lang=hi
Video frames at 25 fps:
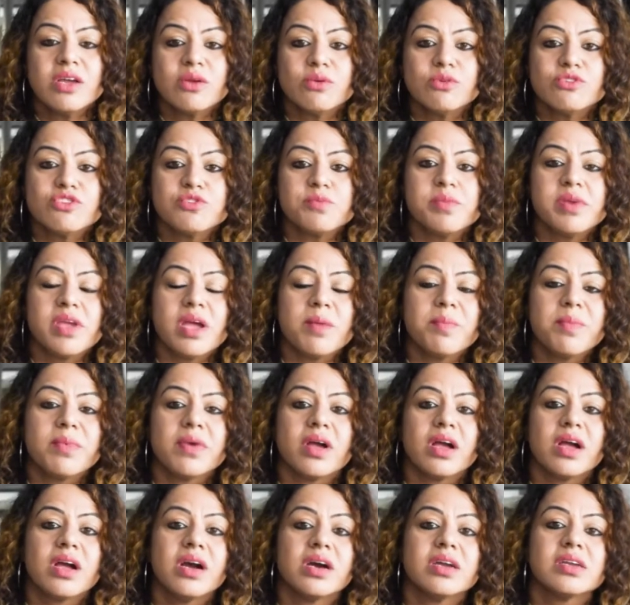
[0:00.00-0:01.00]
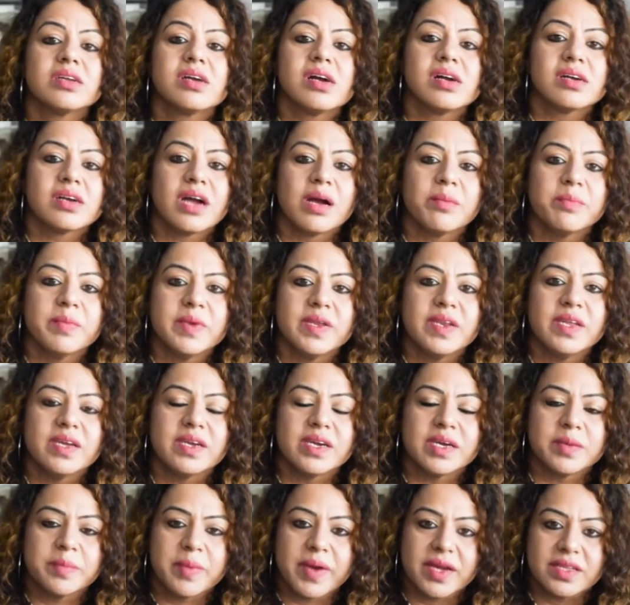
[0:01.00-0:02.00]
कुछ भी आप घर का काम भी नहीं
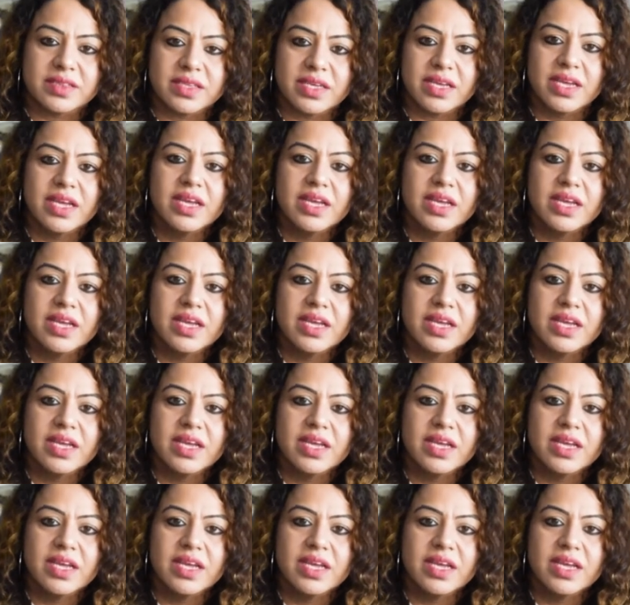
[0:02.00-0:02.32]
कर पाते